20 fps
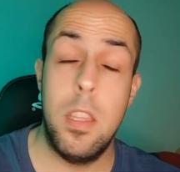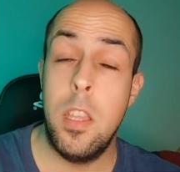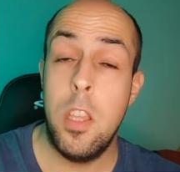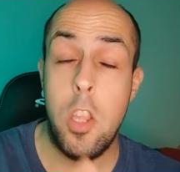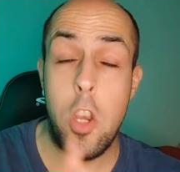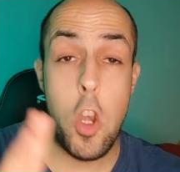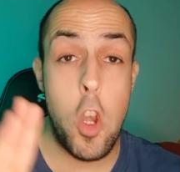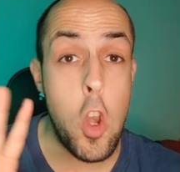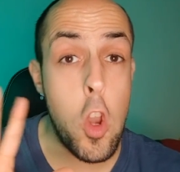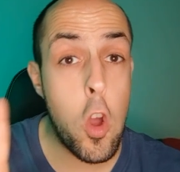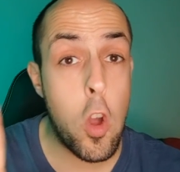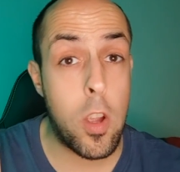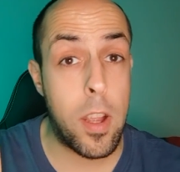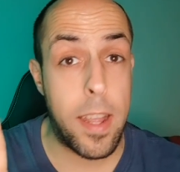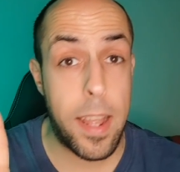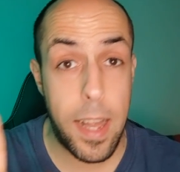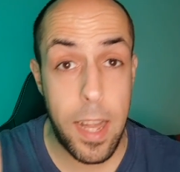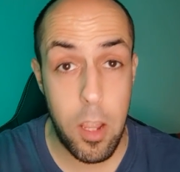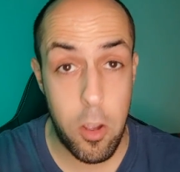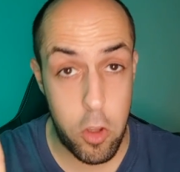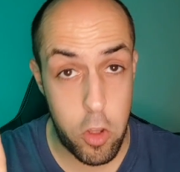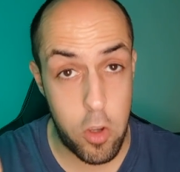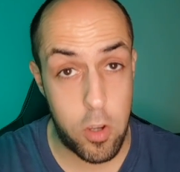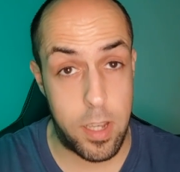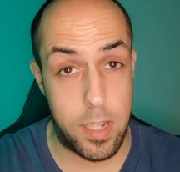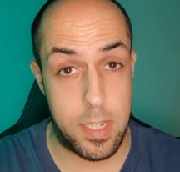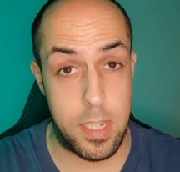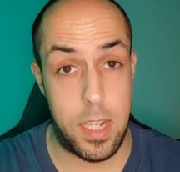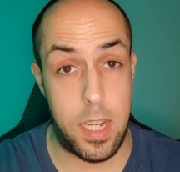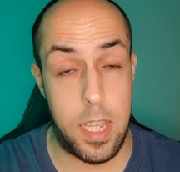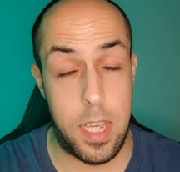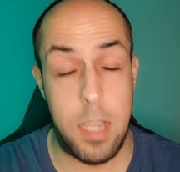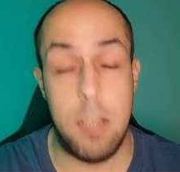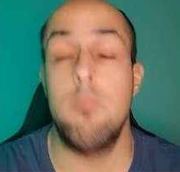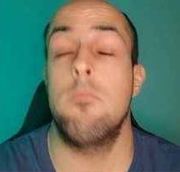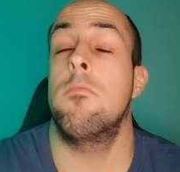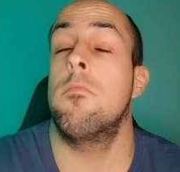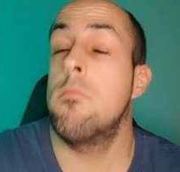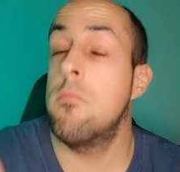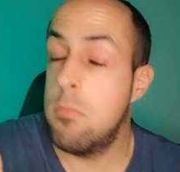no creo yo que sea,
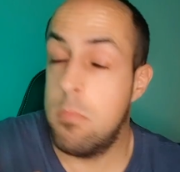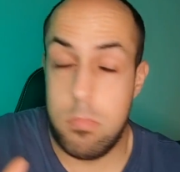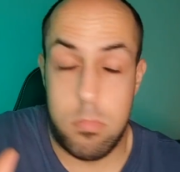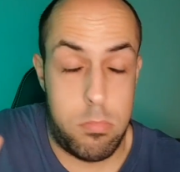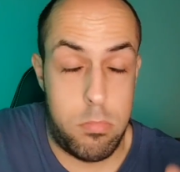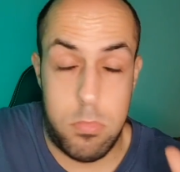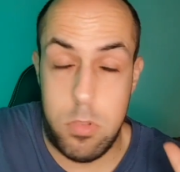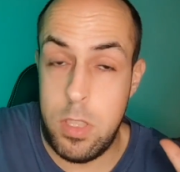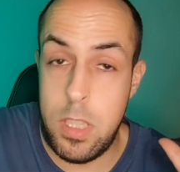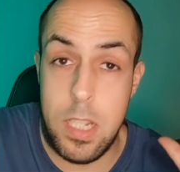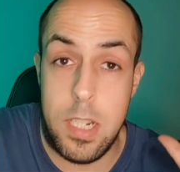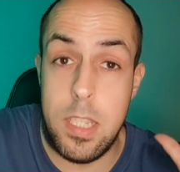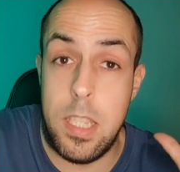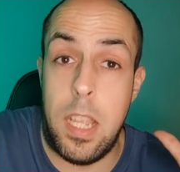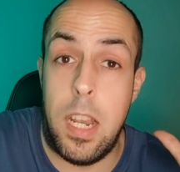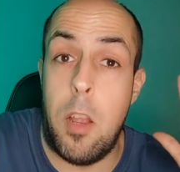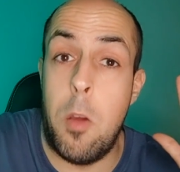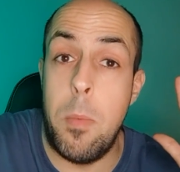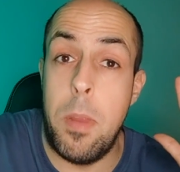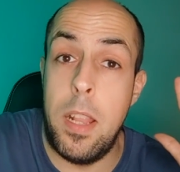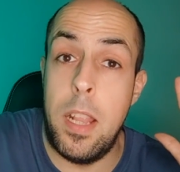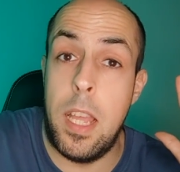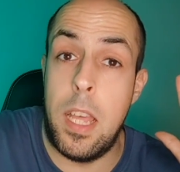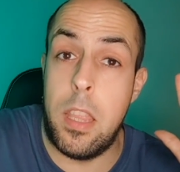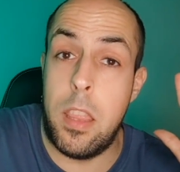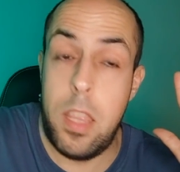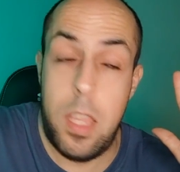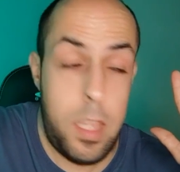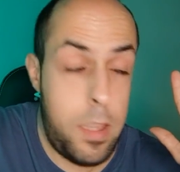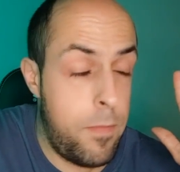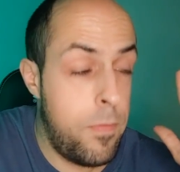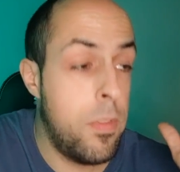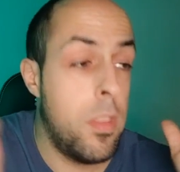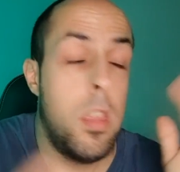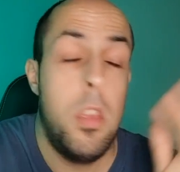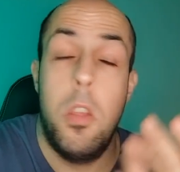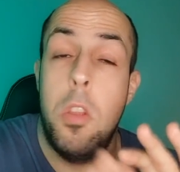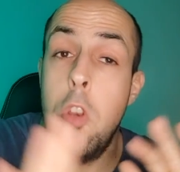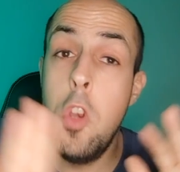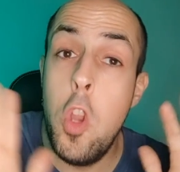desde la humildad, ¿eh?
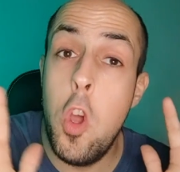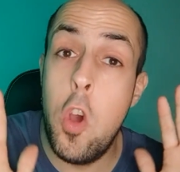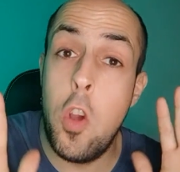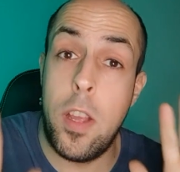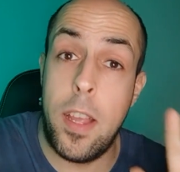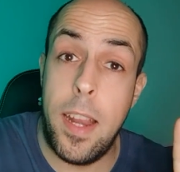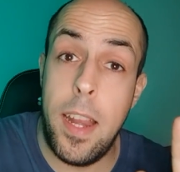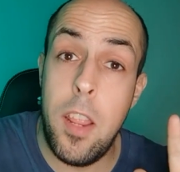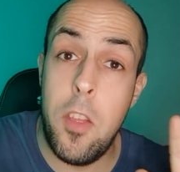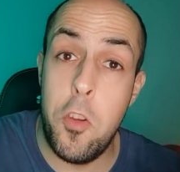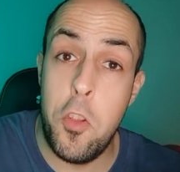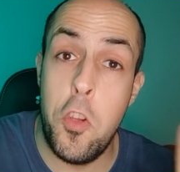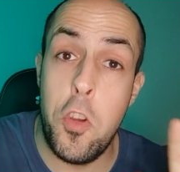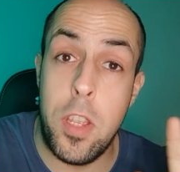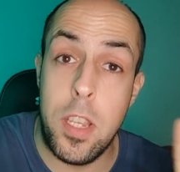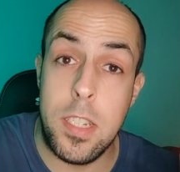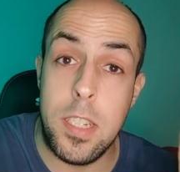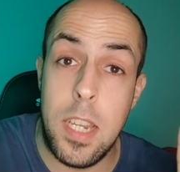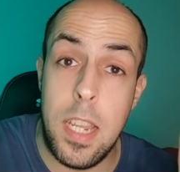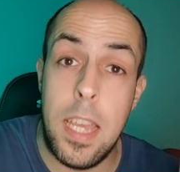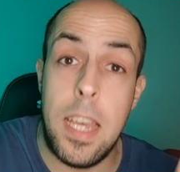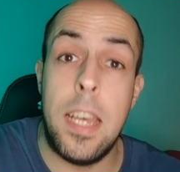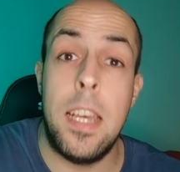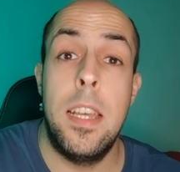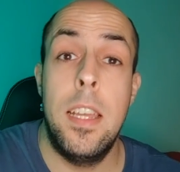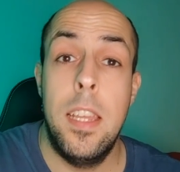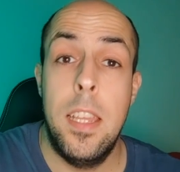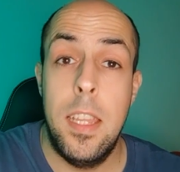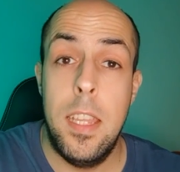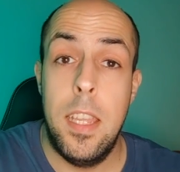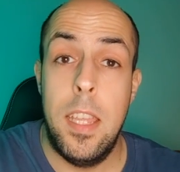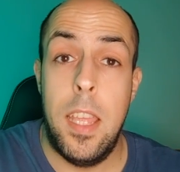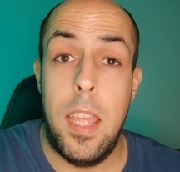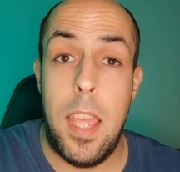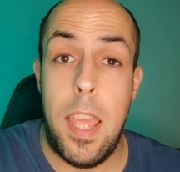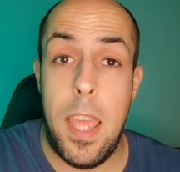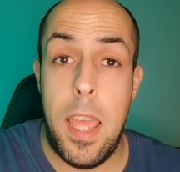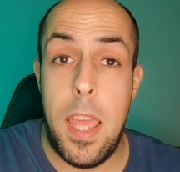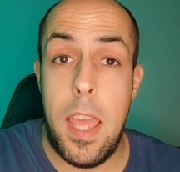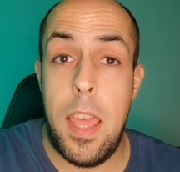no creo yo que sea
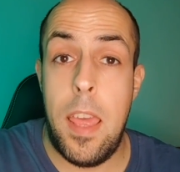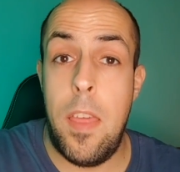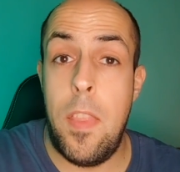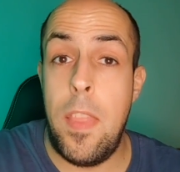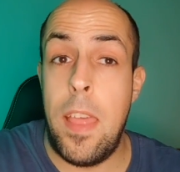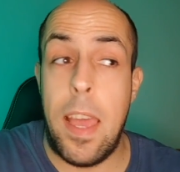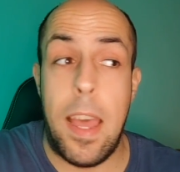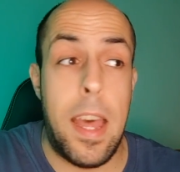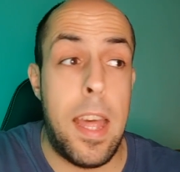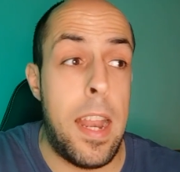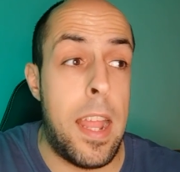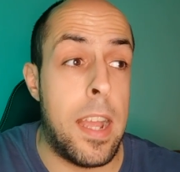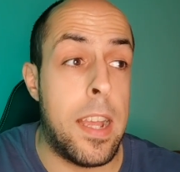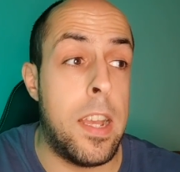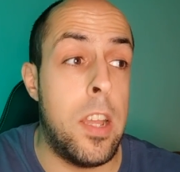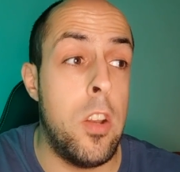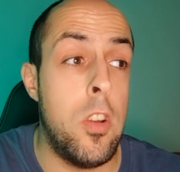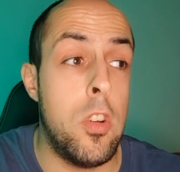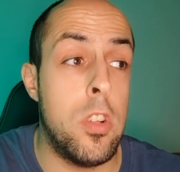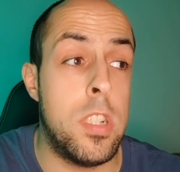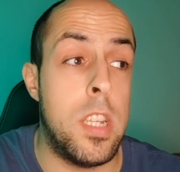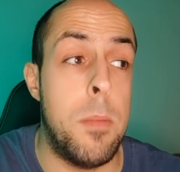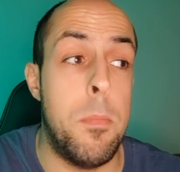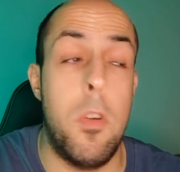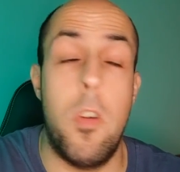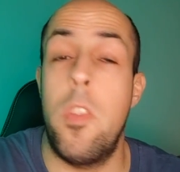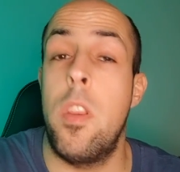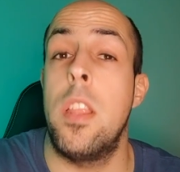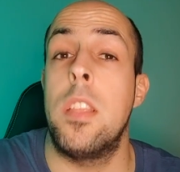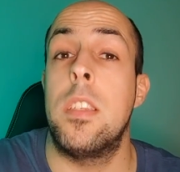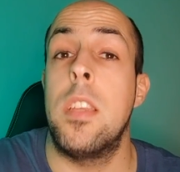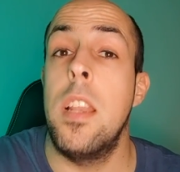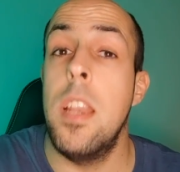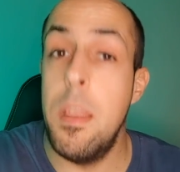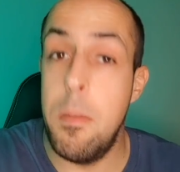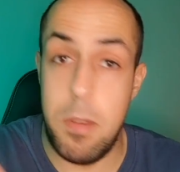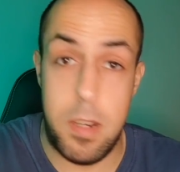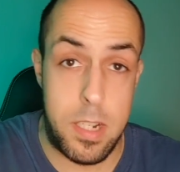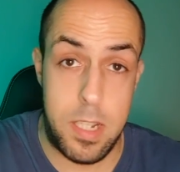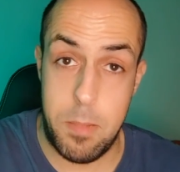dejar a Kroos y Modric
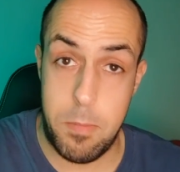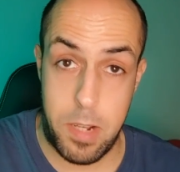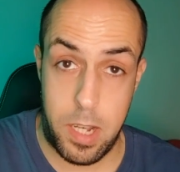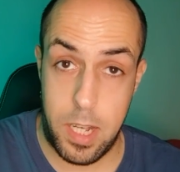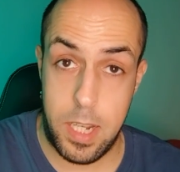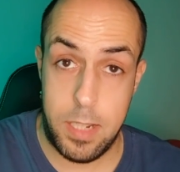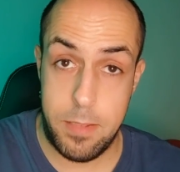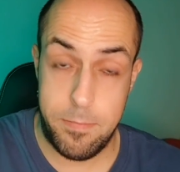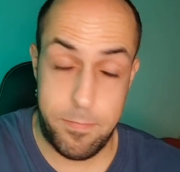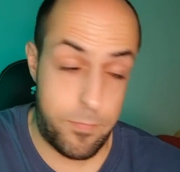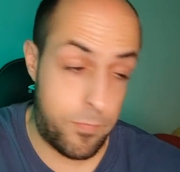libres de marca.